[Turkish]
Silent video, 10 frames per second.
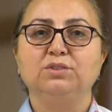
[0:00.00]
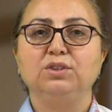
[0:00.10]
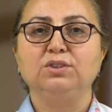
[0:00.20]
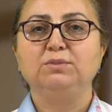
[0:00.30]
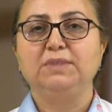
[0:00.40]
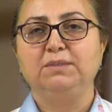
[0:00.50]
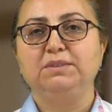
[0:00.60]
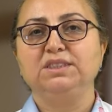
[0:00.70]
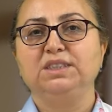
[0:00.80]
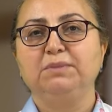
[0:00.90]
Duodenum
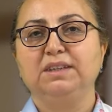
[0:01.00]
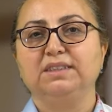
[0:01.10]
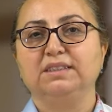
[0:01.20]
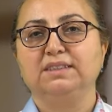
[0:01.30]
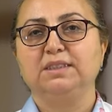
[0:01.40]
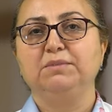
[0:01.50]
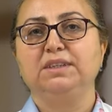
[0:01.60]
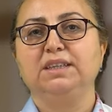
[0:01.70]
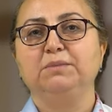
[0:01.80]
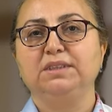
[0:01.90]
dediğimiz ince bağırsakla
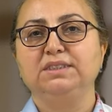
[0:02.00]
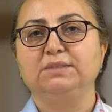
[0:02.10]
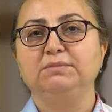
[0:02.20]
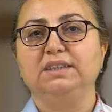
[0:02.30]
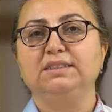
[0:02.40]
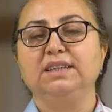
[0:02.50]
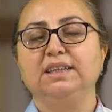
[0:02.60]
saplanan yabancı isimler ise